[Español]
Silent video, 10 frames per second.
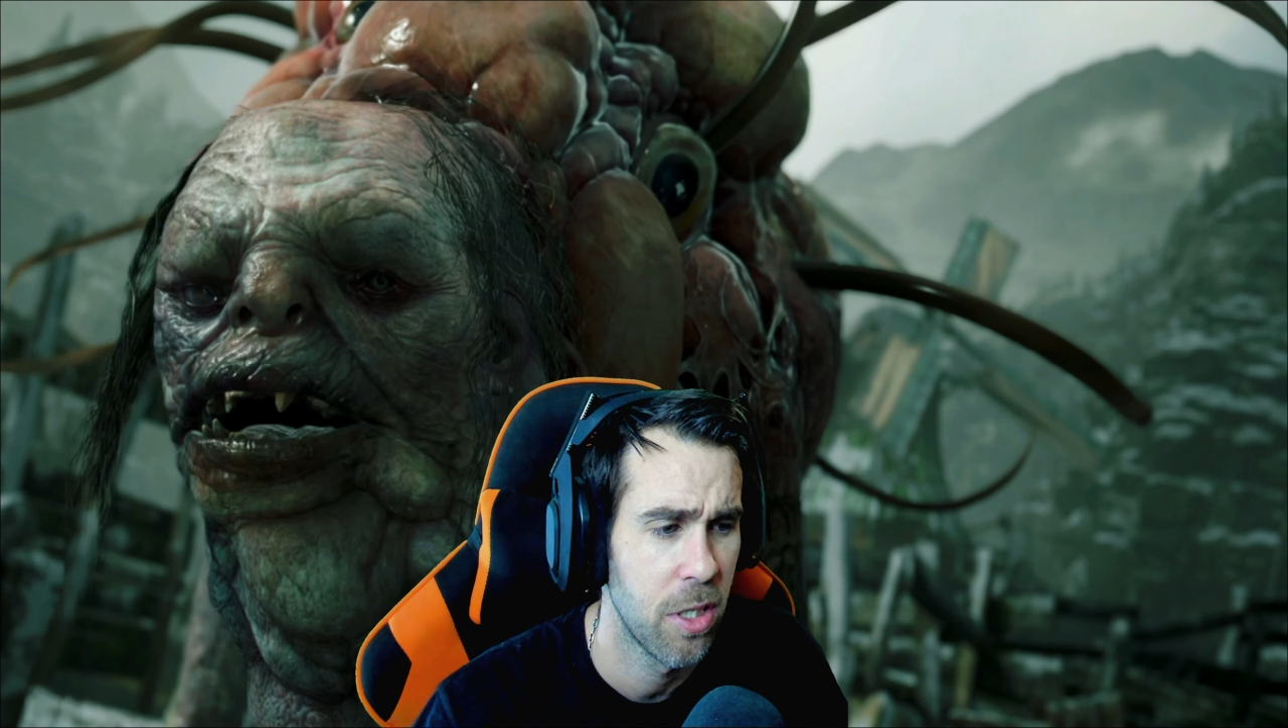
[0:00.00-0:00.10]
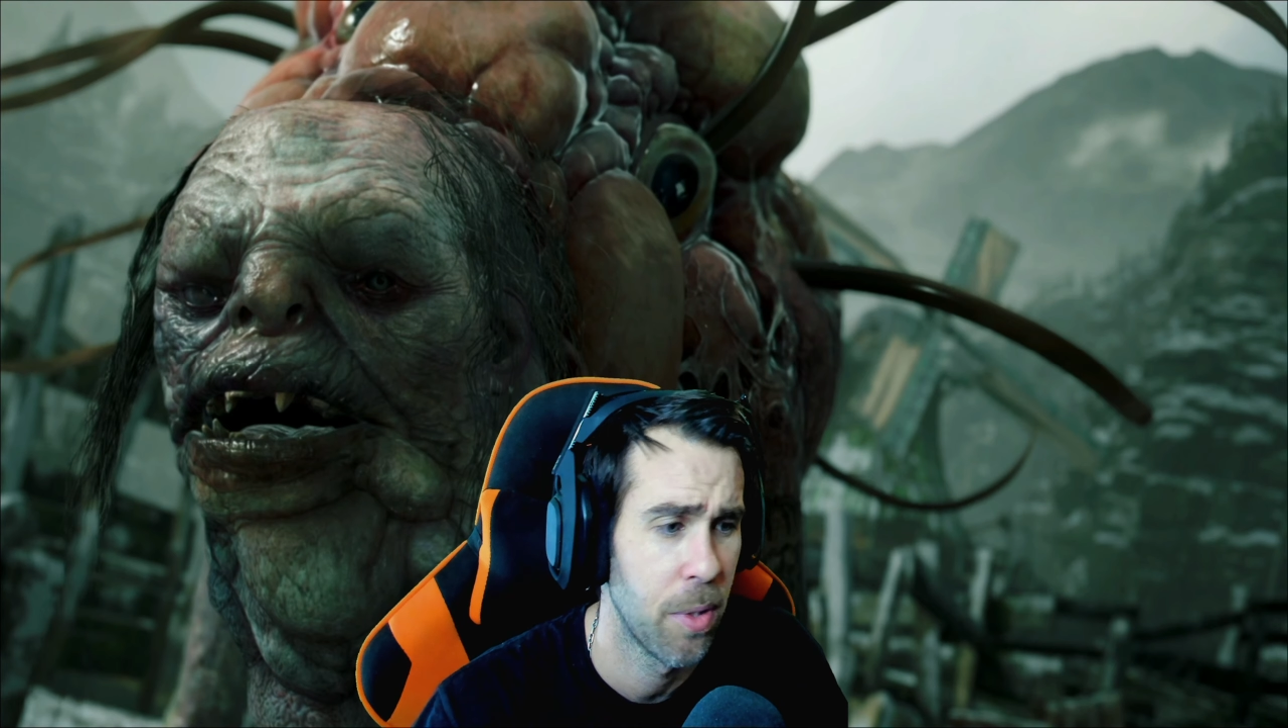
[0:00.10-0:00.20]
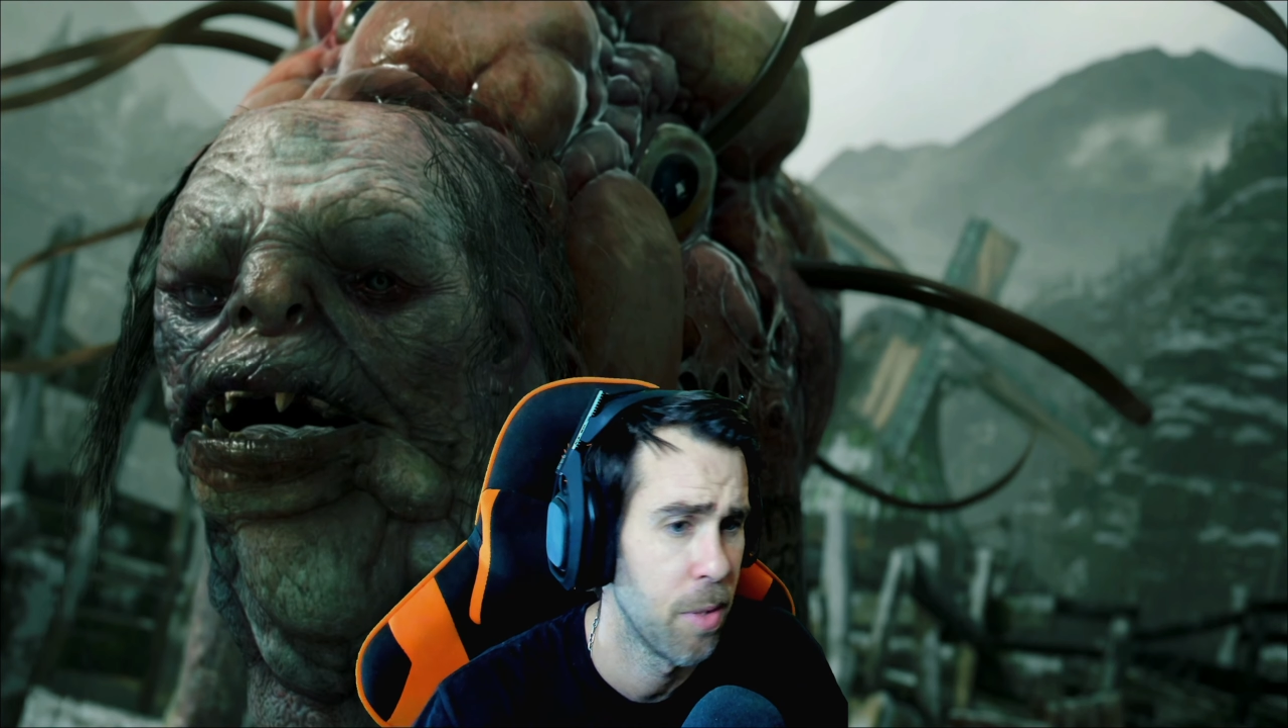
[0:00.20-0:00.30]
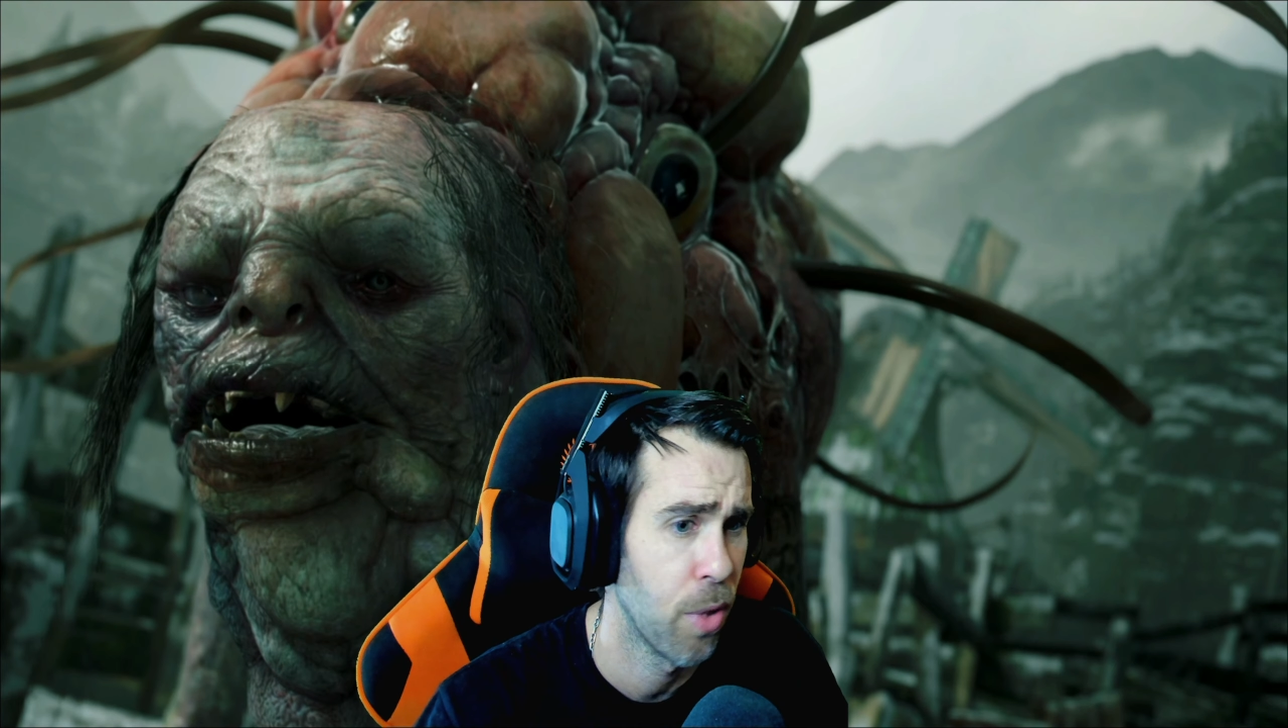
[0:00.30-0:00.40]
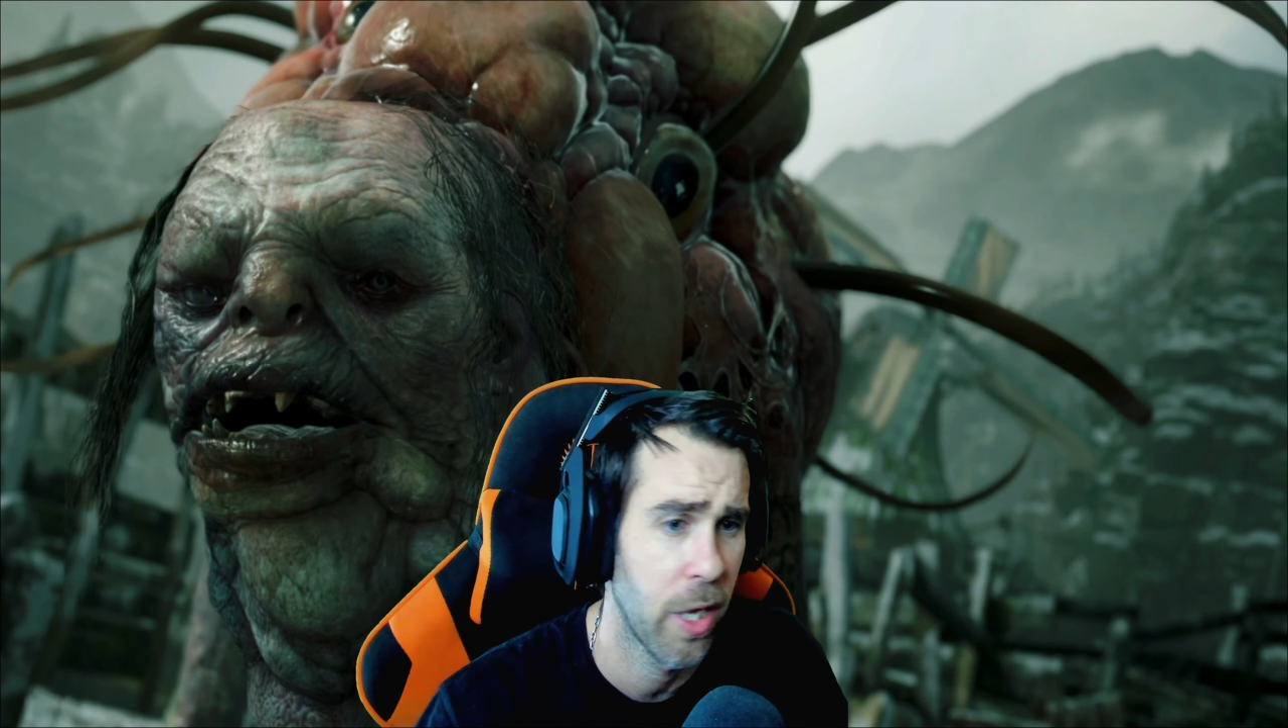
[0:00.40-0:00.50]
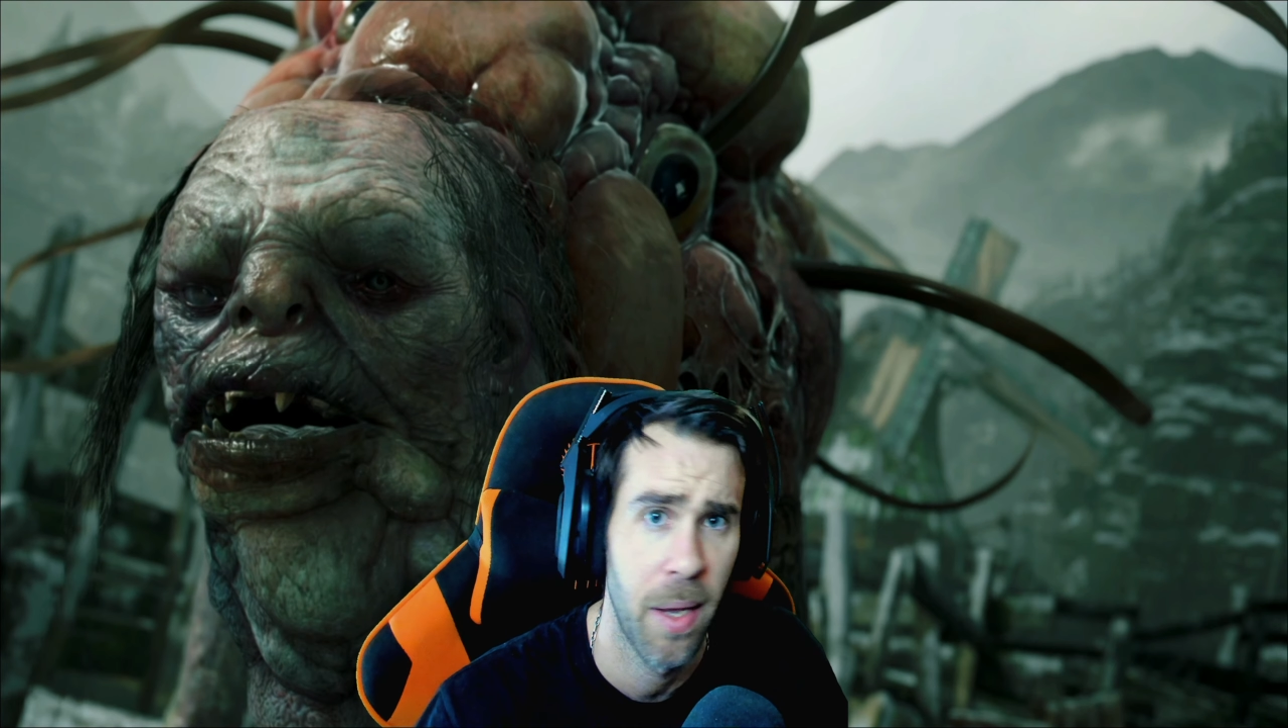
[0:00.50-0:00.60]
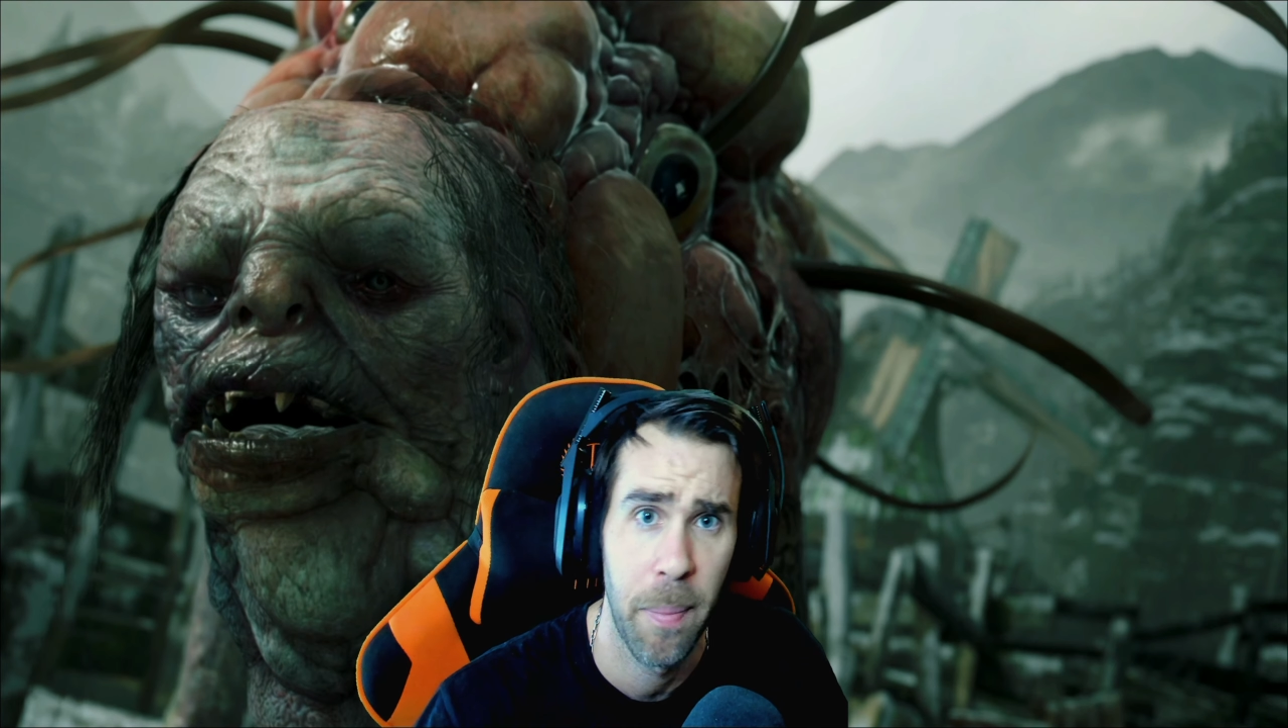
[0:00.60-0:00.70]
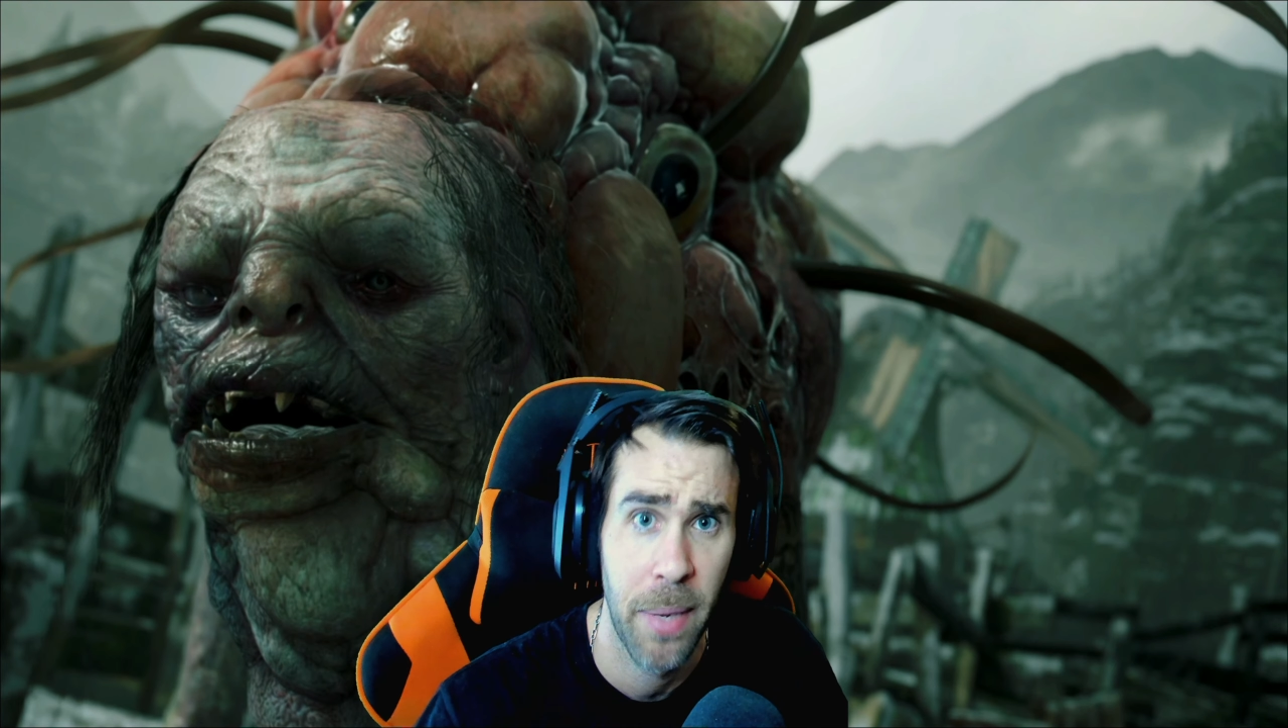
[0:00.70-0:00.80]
es porque